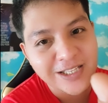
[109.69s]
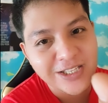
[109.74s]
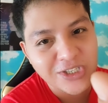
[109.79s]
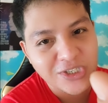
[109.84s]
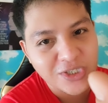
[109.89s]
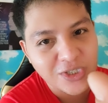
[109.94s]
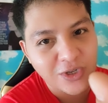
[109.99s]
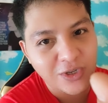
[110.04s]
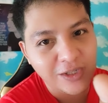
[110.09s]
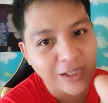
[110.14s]

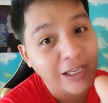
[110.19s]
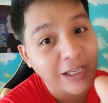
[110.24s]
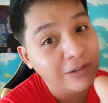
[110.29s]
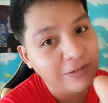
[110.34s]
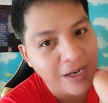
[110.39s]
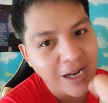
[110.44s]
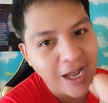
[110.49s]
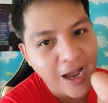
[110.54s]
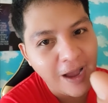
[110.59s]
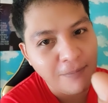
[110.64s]
uninstall.
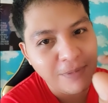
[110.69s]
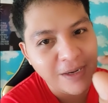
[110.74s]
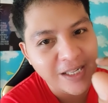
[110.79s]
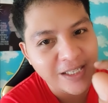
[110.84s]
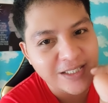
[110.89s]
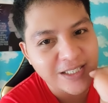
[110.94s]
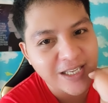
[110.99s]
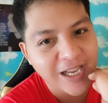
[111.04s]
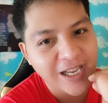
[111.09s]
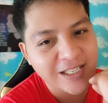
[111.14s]
Ganun lang
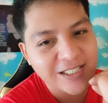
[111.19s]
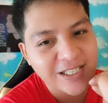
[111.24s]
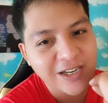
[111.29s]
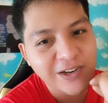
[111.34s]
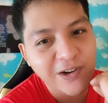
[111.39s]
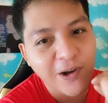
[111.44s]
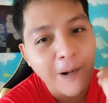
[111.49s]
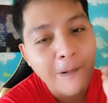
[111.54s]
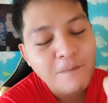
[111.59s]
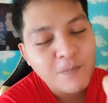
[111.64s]
kabilis guys.
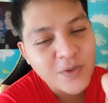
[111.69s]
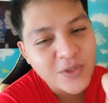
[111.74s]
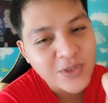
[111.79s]
Ano?